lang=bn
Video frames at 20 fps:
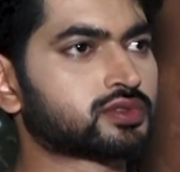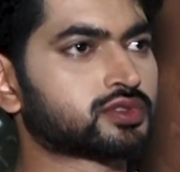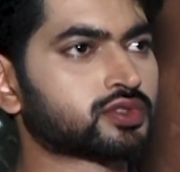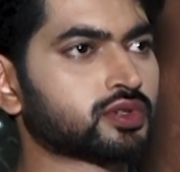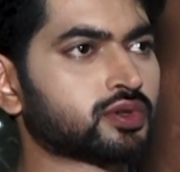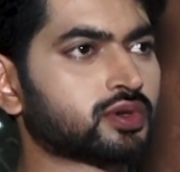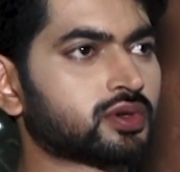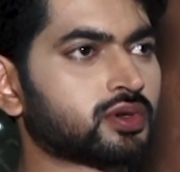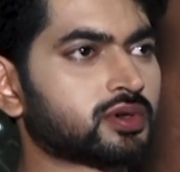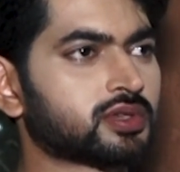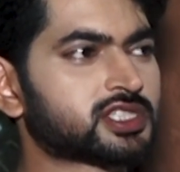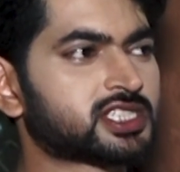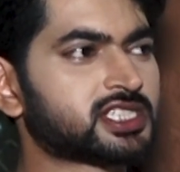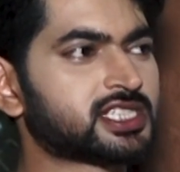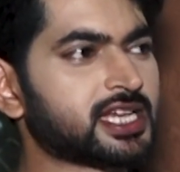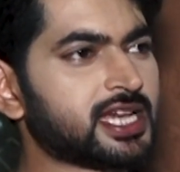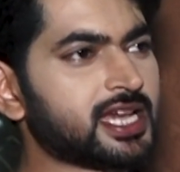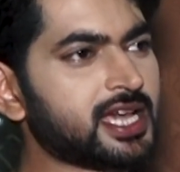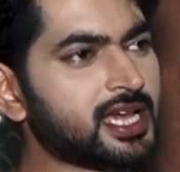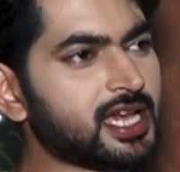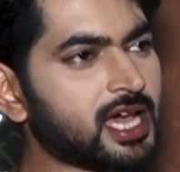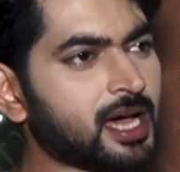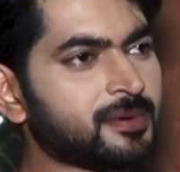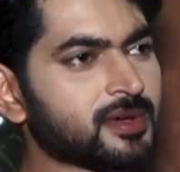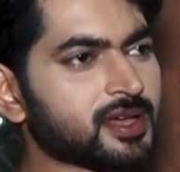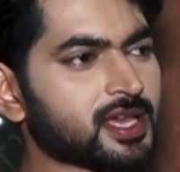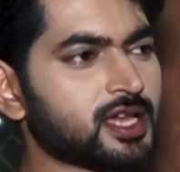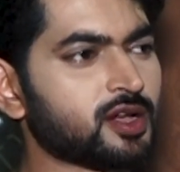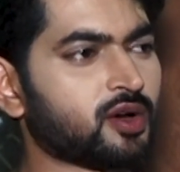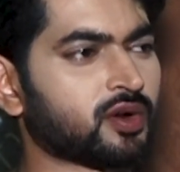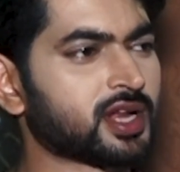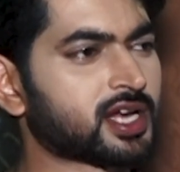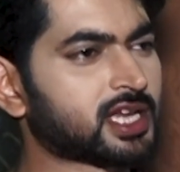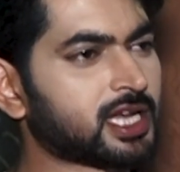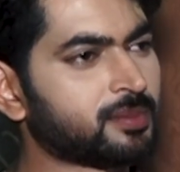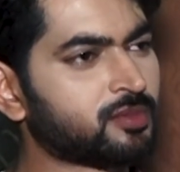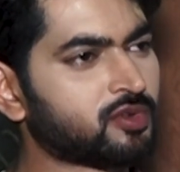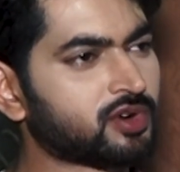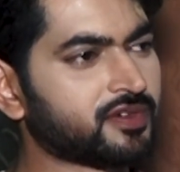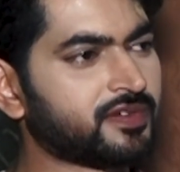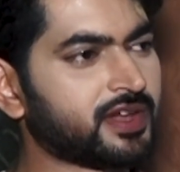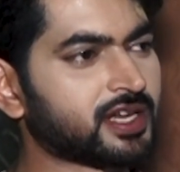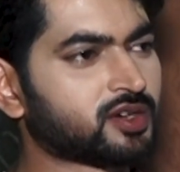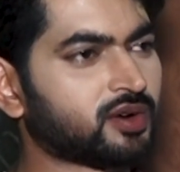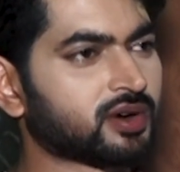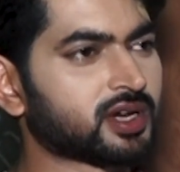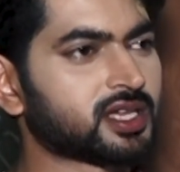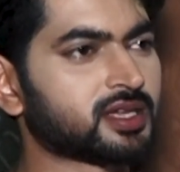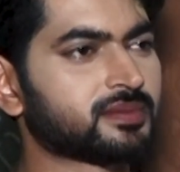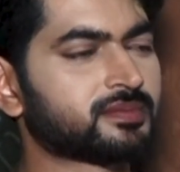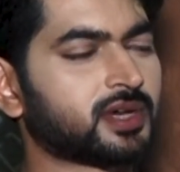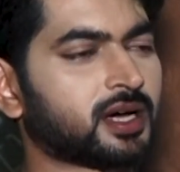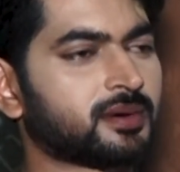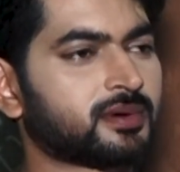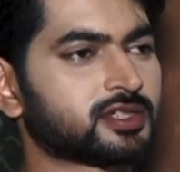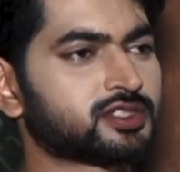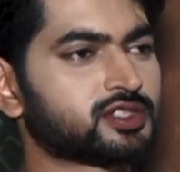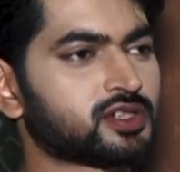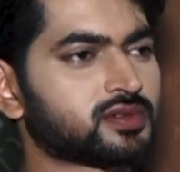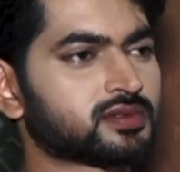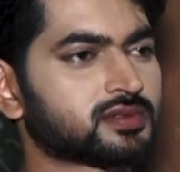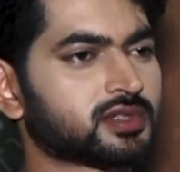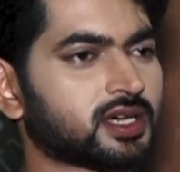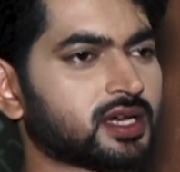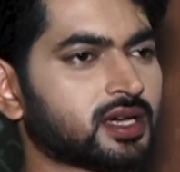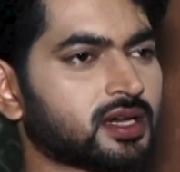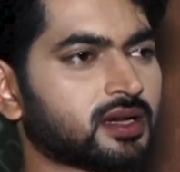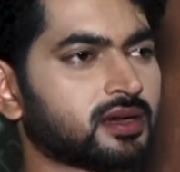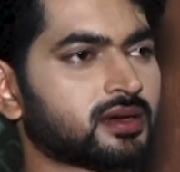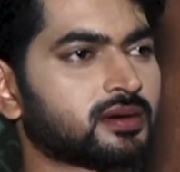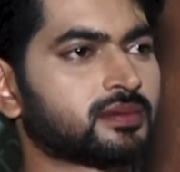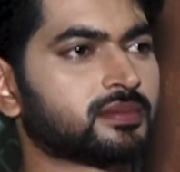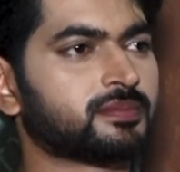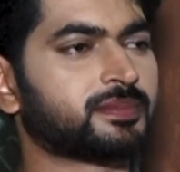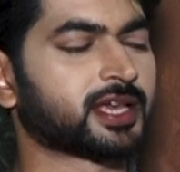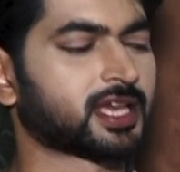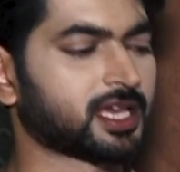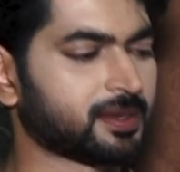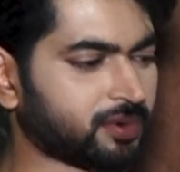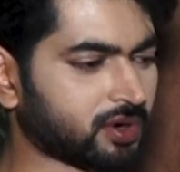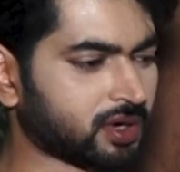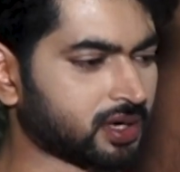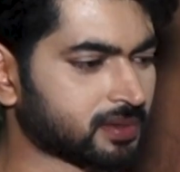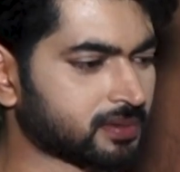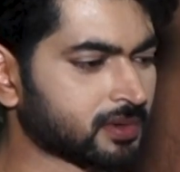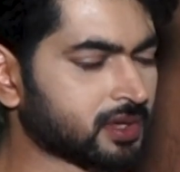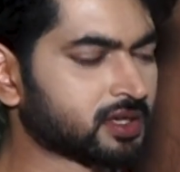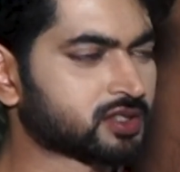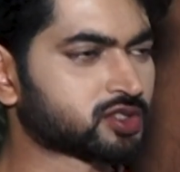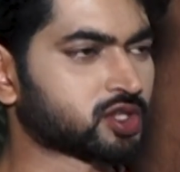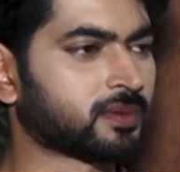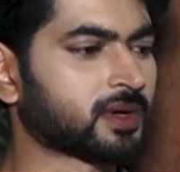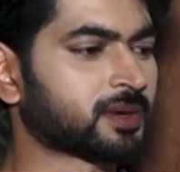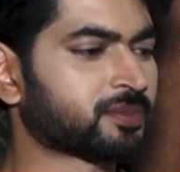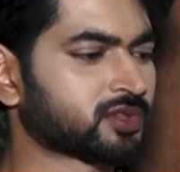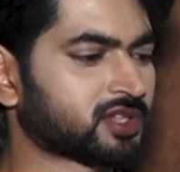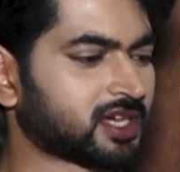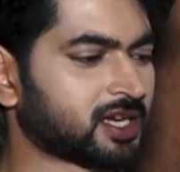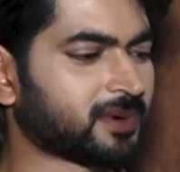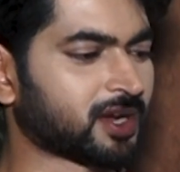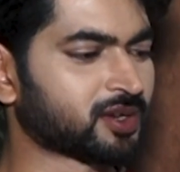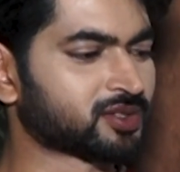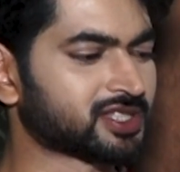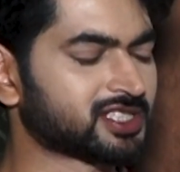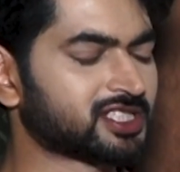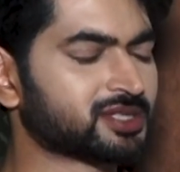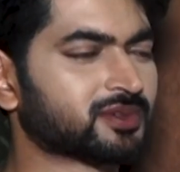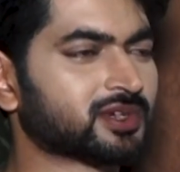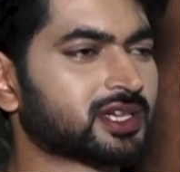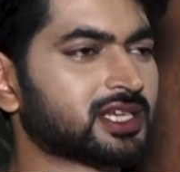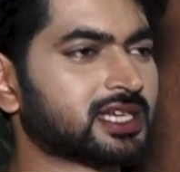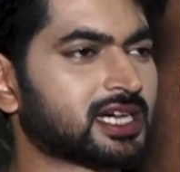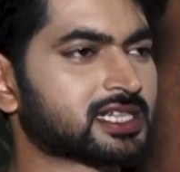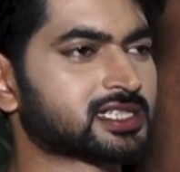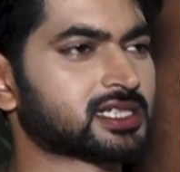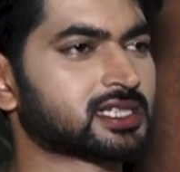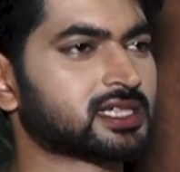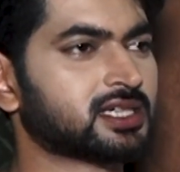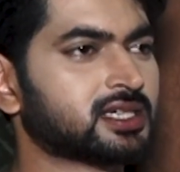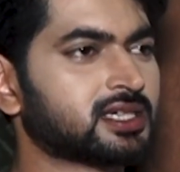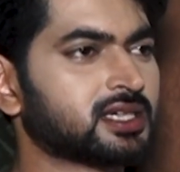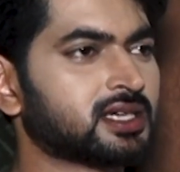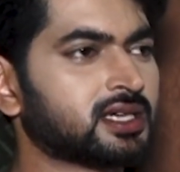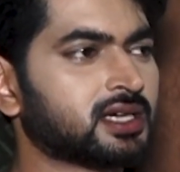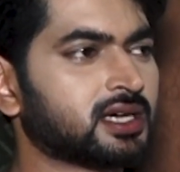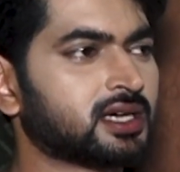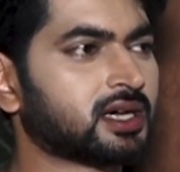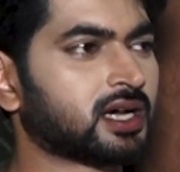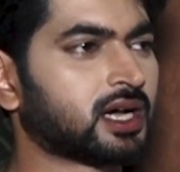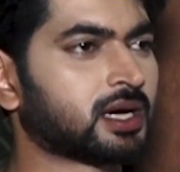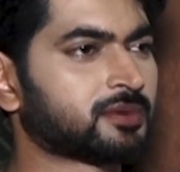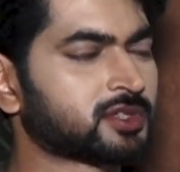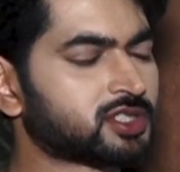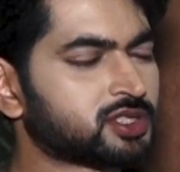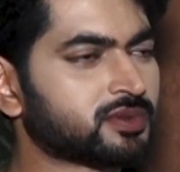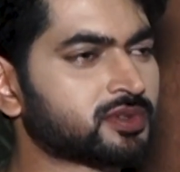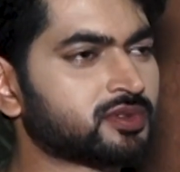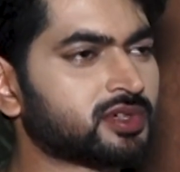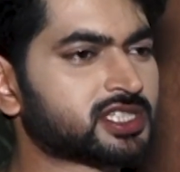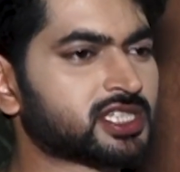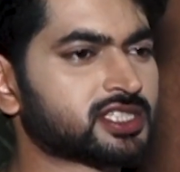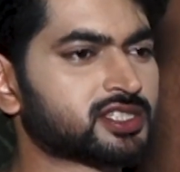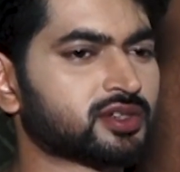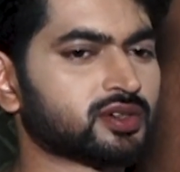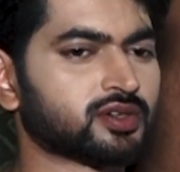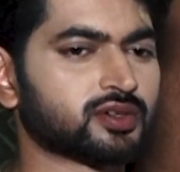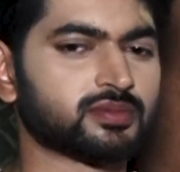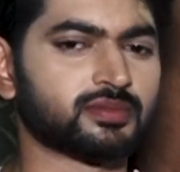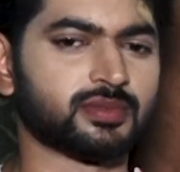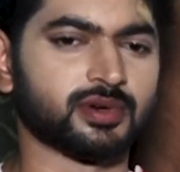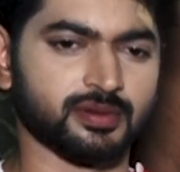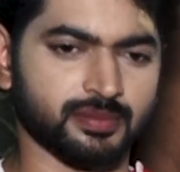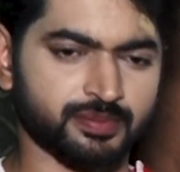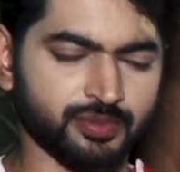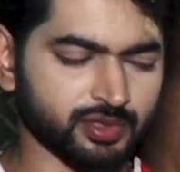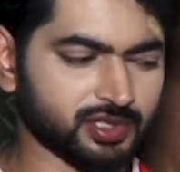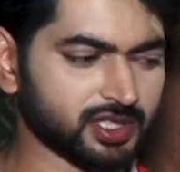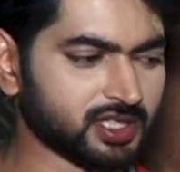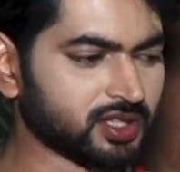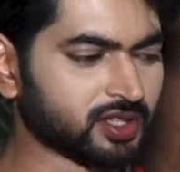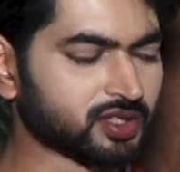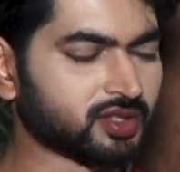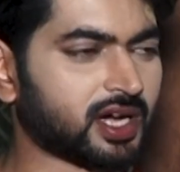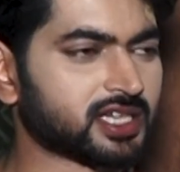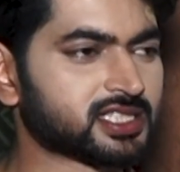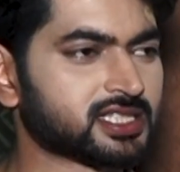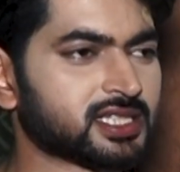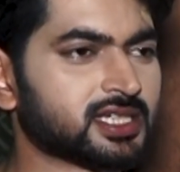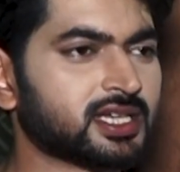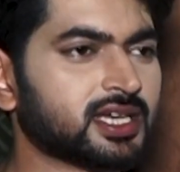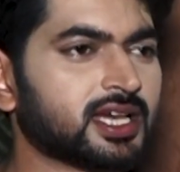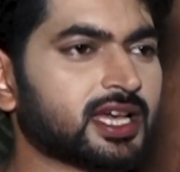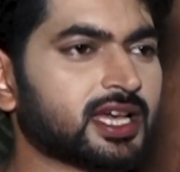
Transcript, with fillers: সো সে আমাকে অনেকটা মোটিভেট করে আমার যখন ভেঙে পড়ার সময় প্রতিটা মানুষের জীবনেই আসে আমার জীবনে এসেছিল প্রতিনিয়ত আসে